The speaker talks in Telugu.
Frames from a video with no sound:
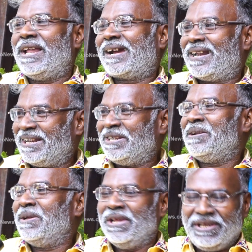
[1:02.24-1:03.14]
వీళ్ళు ఎక్కలని
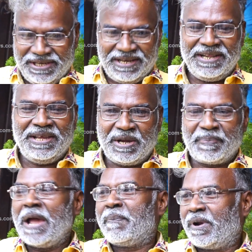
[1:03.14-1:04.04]
ఇవన్నీ ఇక
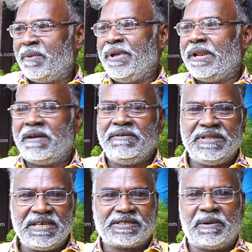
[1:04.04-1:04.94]
పేపర్లు మీరేమో
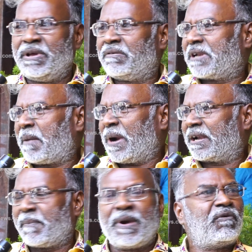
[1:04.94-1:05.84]
ఇదే సమయం టపా
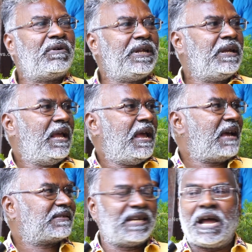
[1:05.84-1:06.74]
టపా కొట్టి
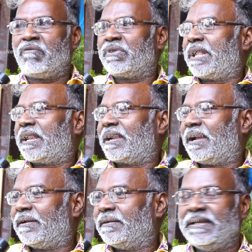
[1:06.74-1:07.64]
వేస్తూ ఉంటారు ఇక
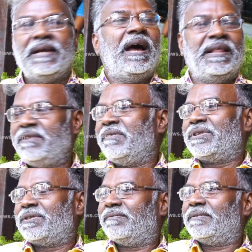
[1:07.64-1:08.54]
అది
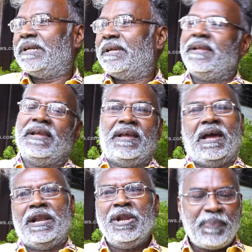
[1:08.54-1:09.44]
విషయం
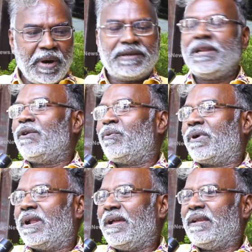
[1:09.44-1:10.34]
అన్ని పార్టీలు
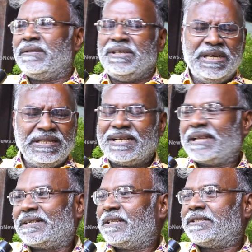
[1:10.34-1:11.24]
కూడా ఏది
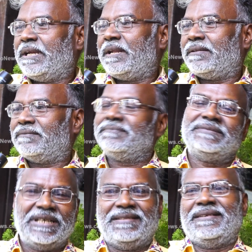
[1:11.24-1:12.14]
కరెక్ట్ చేయలేదు
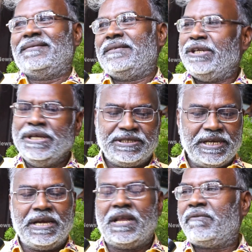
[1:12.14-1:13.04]
అది ఈయన
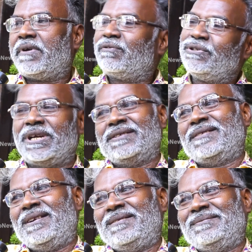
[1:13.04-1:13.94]
చేయగలిగిన వరకు
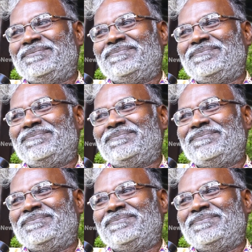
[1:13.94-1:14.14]
చేస్తున్నాడు